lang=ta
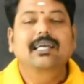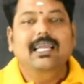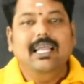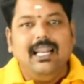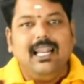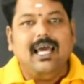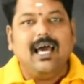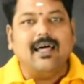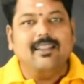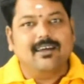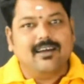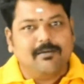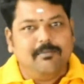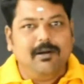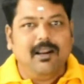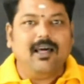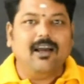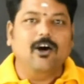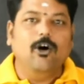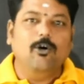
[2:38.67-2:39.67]
இல்லை அதுக்கு
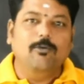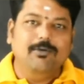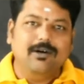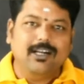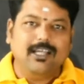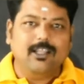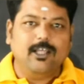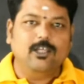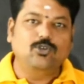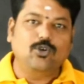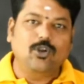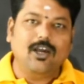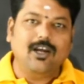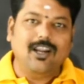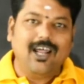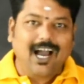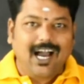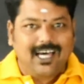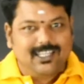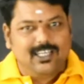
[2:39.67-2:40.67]
மேலே கவர்மெண்ட் ஏதாவது
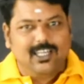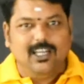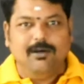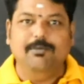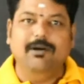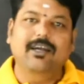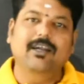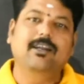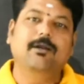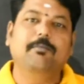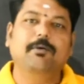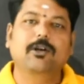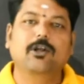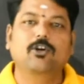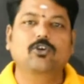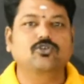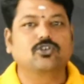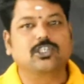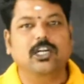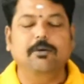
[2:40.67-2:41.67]
சொன்னாங்கன்னா அதையும் நம்ம என்ன
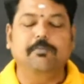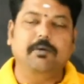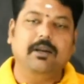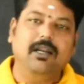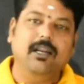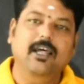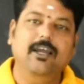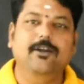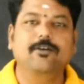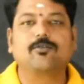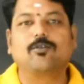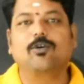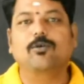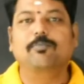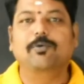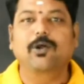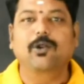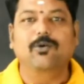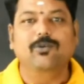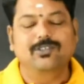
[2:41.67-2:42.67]
பண்ணிடுவோம் ஸ்டடி பிளானில் இன்க்ளூட்
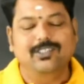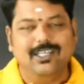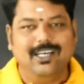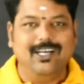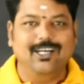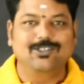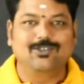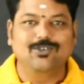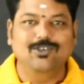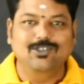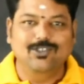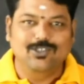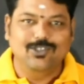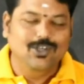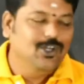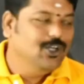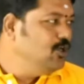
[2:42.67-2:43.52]
பண்ணிடுவோம் சரிங்களா ஸ்டூடெண்ட்ஸ்